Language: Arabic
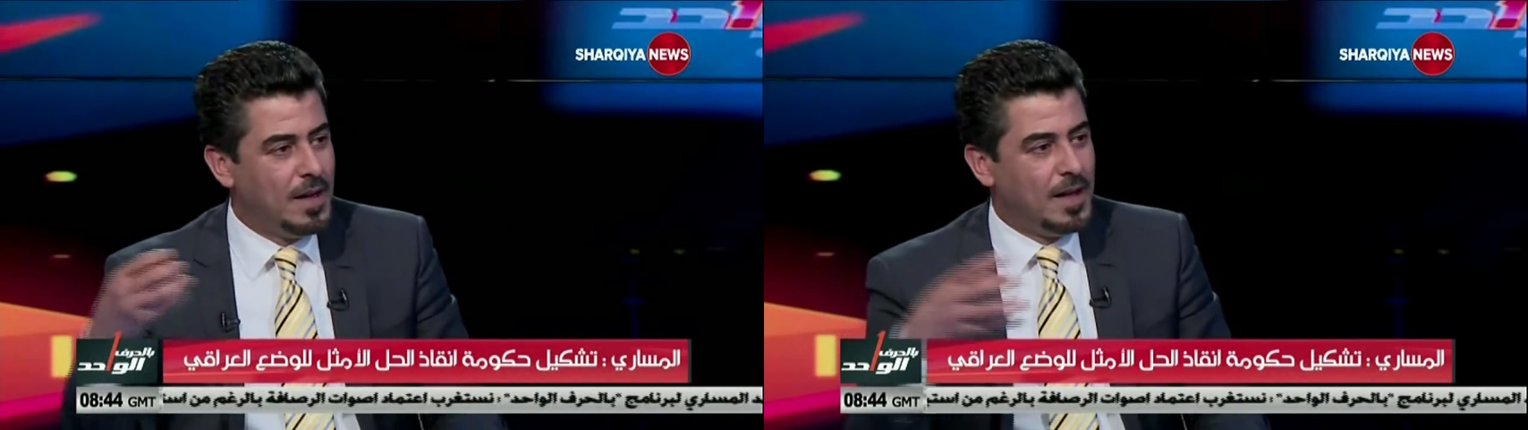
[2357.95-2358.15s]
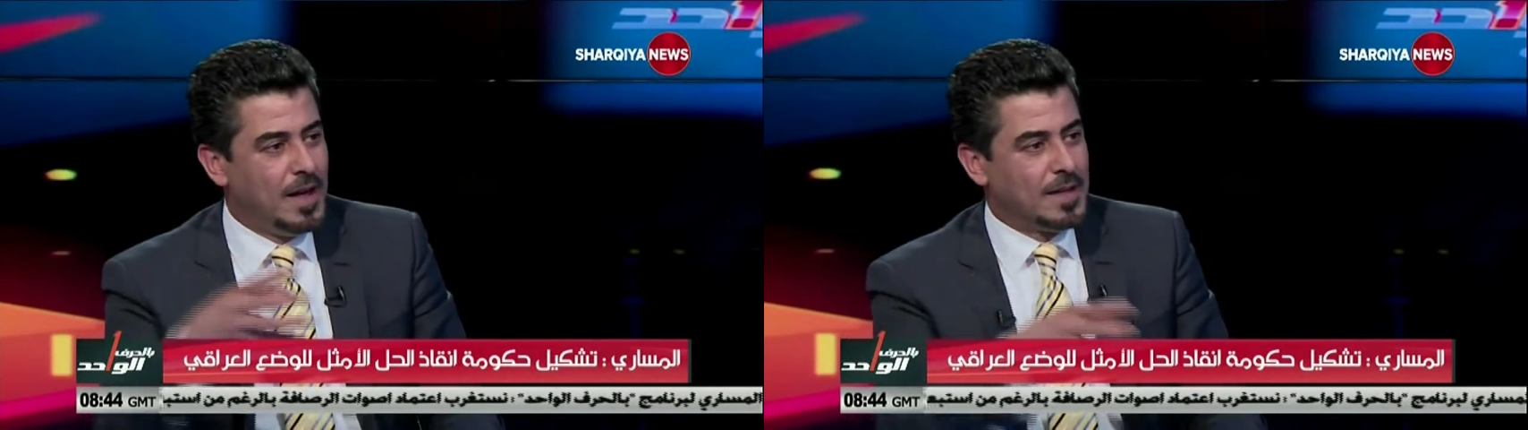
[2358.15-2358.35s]

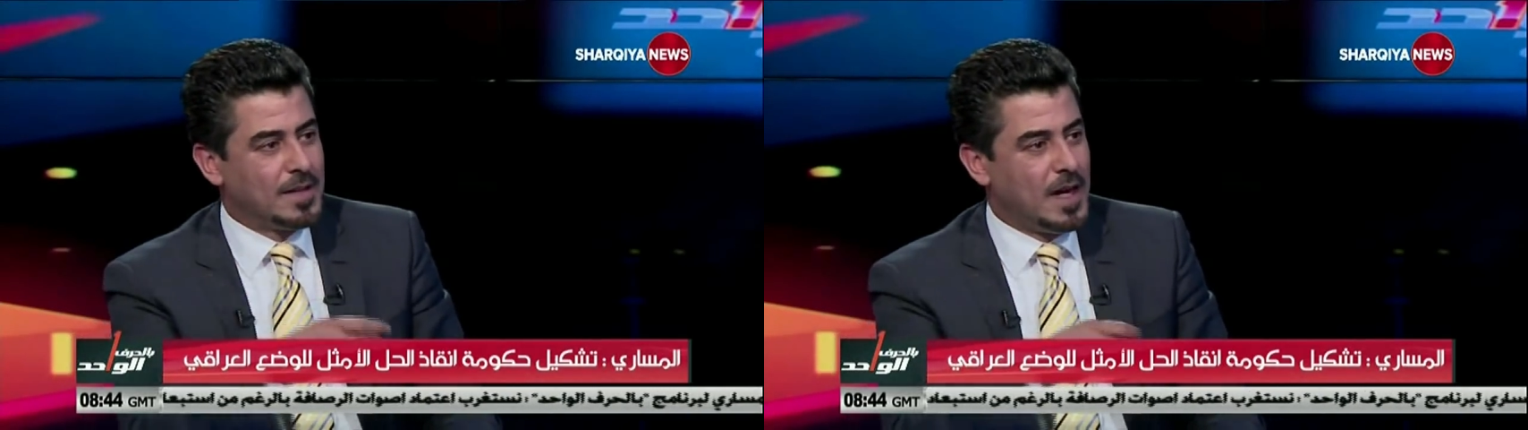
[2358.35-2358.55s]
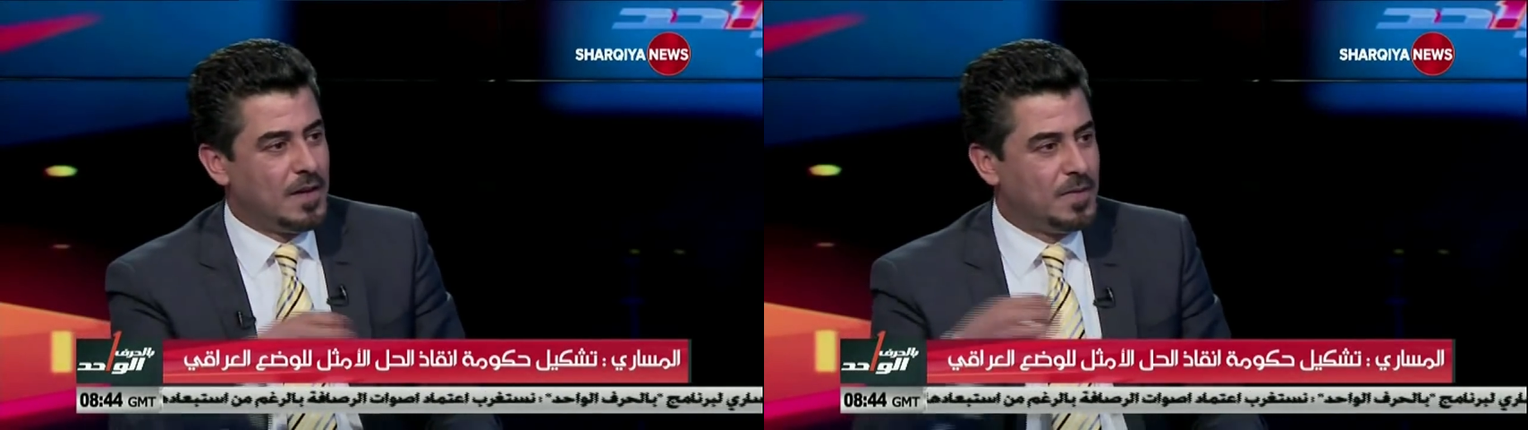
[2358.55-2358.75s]

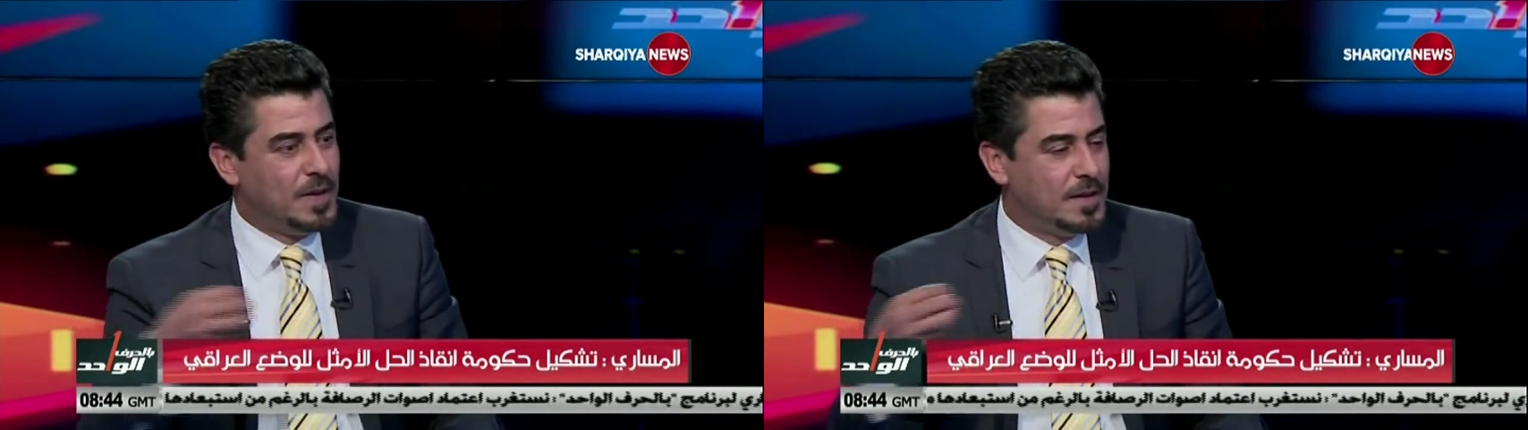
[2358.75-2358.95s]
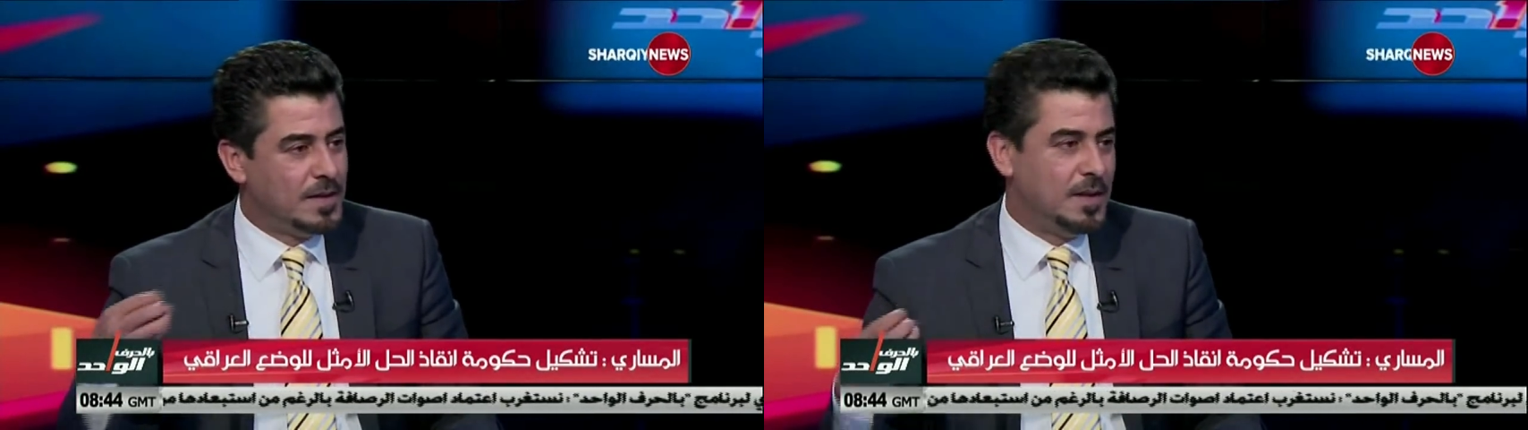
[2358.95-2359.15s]
الاطراف من
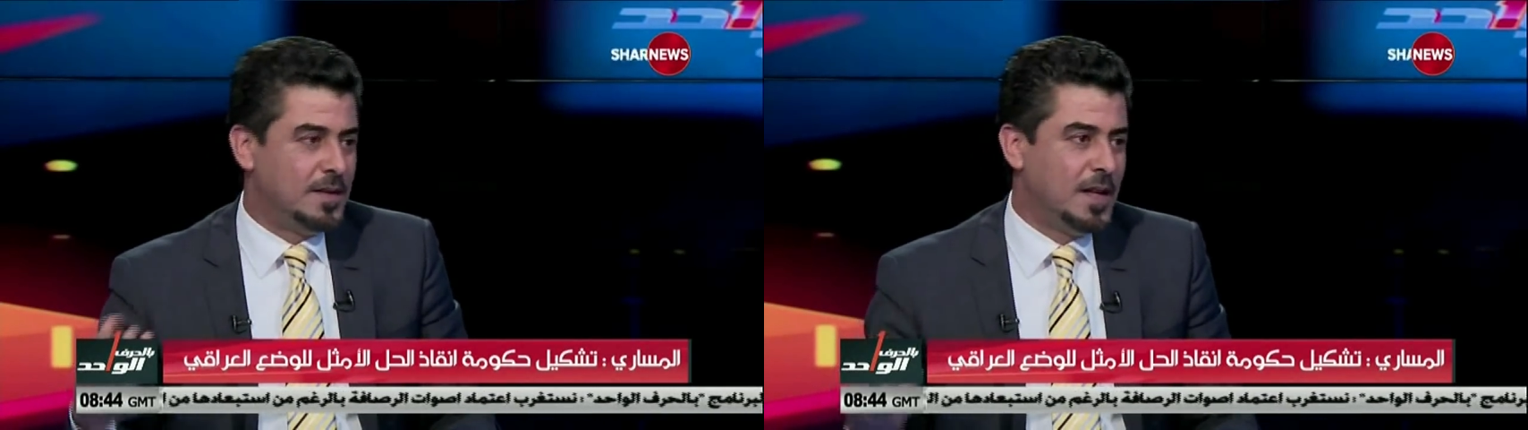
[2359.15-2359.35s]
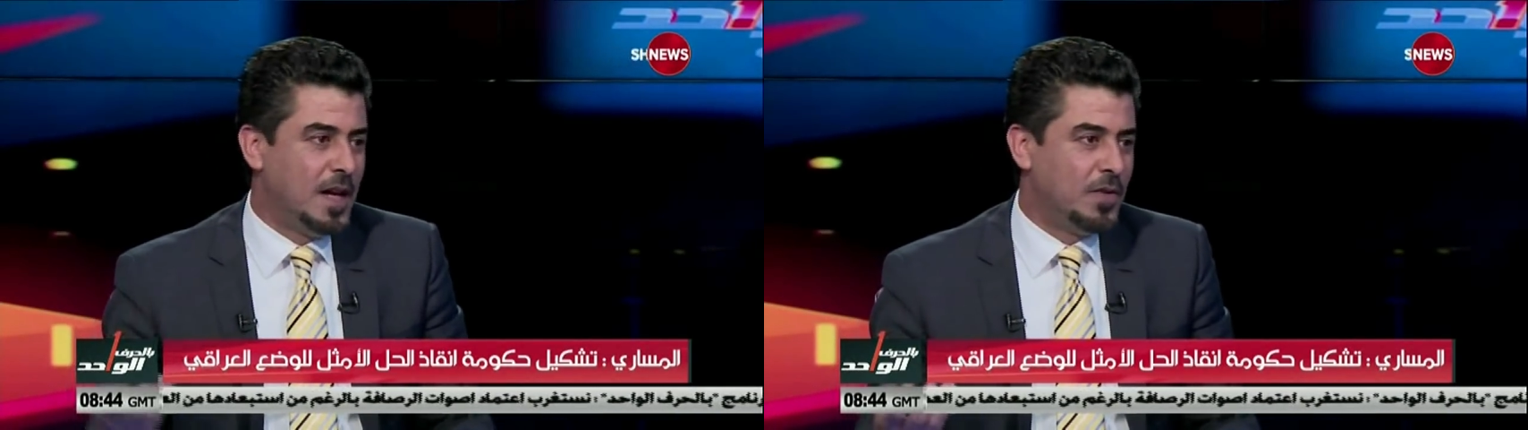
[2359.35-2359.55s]

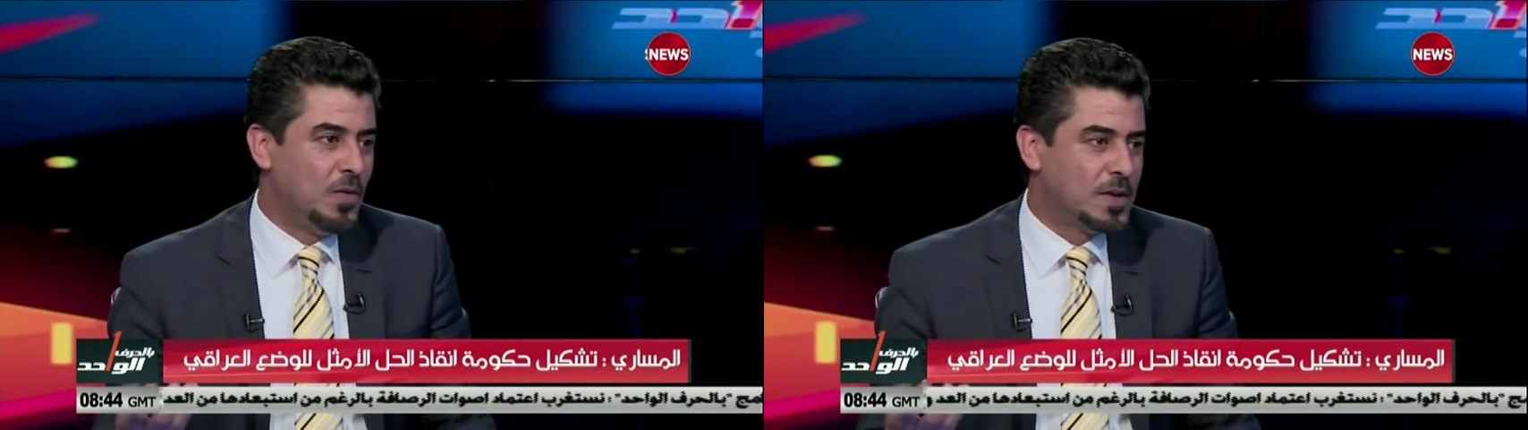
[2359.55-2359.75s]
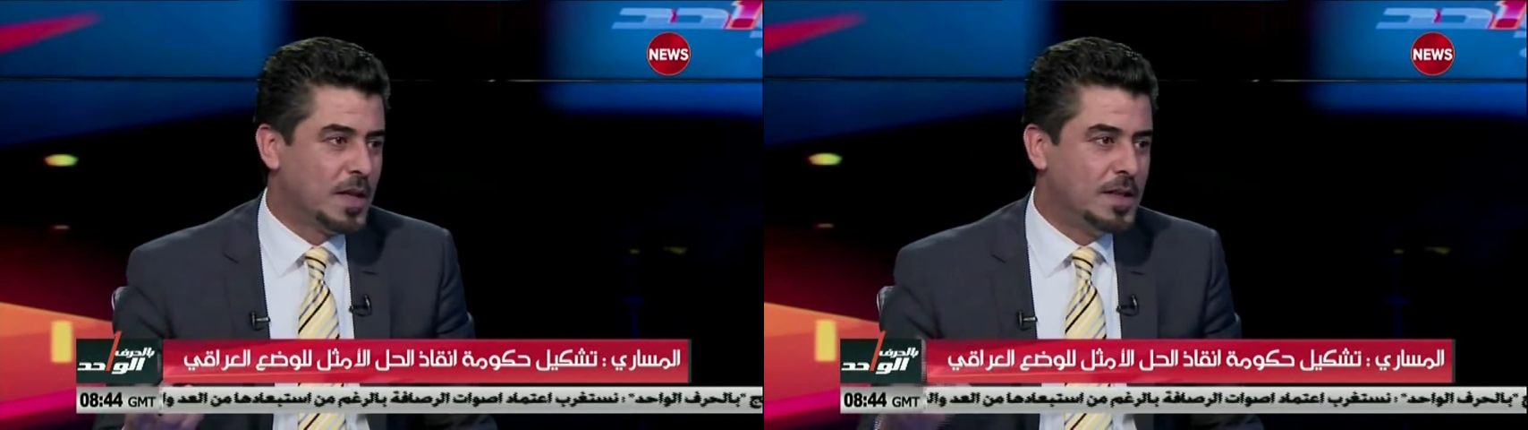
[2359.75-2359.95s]
الائتلاف
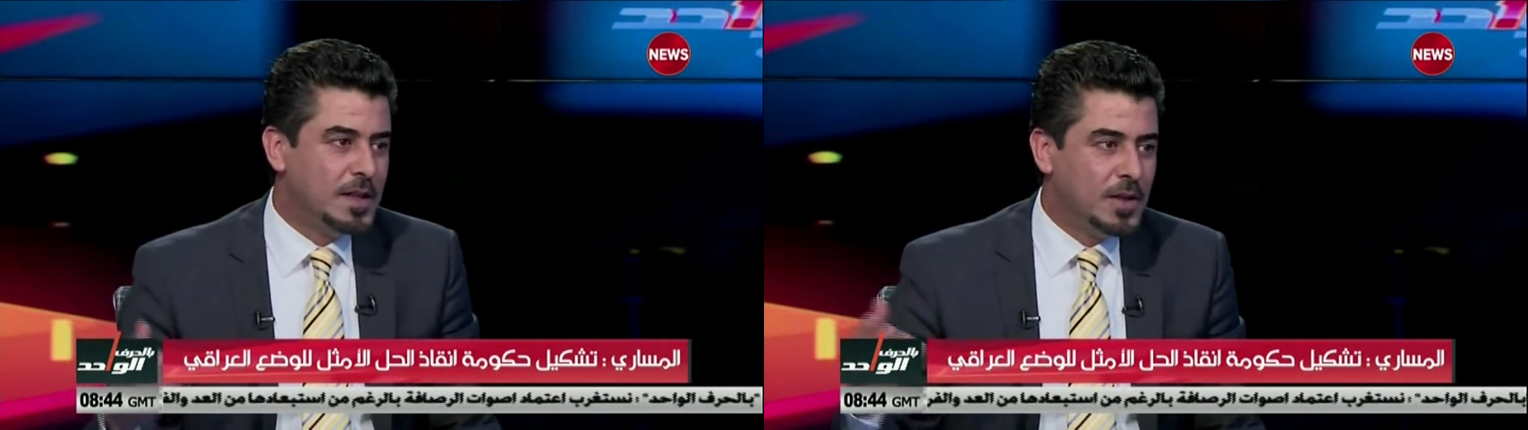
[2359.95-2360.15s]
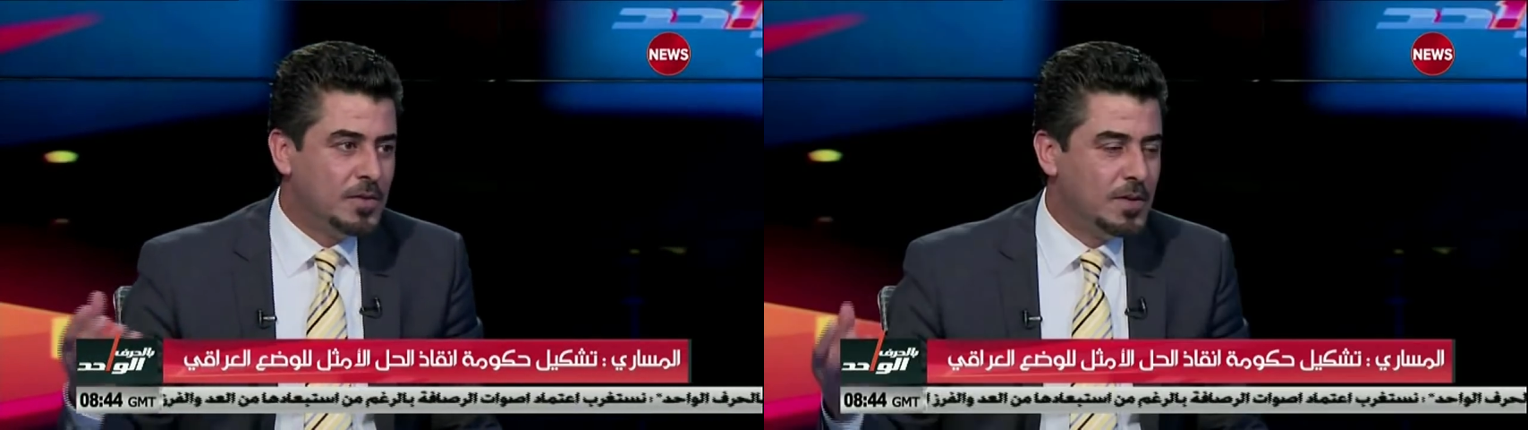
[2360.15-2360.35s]

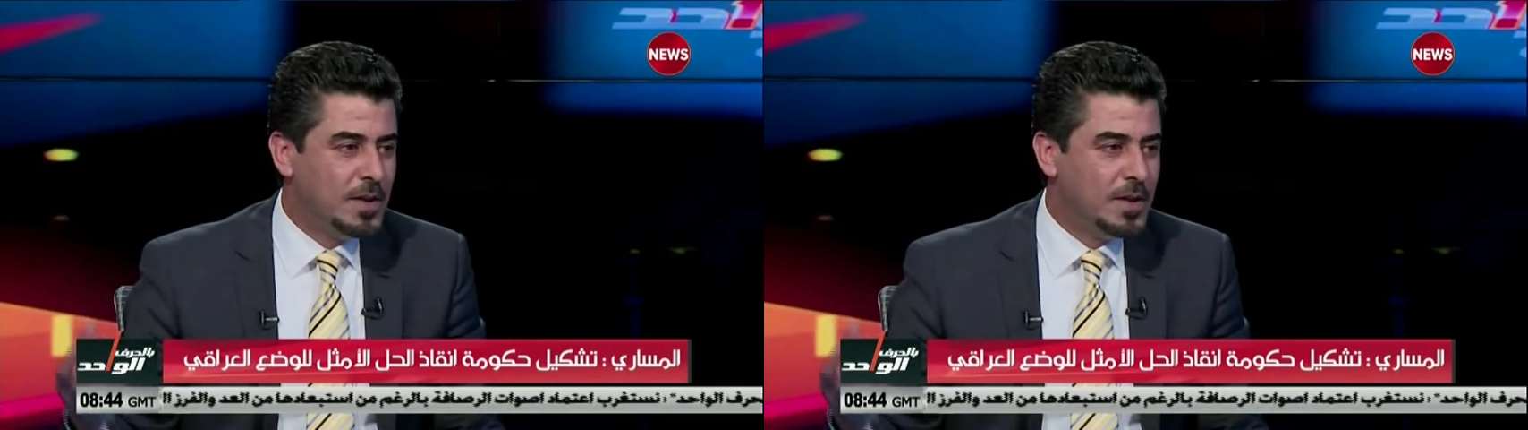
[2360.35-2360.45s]
الوطنيه